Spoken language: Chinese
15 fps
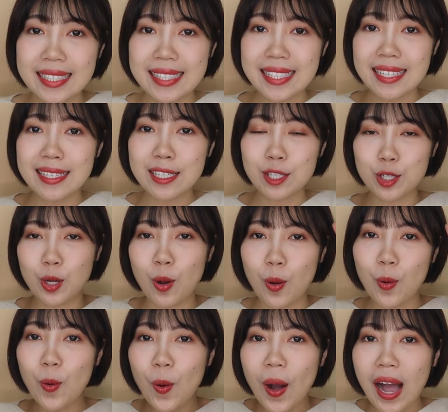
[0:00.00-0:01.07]
四
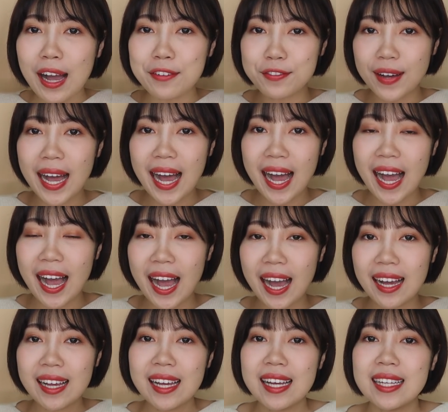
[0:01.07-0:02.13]
种画法。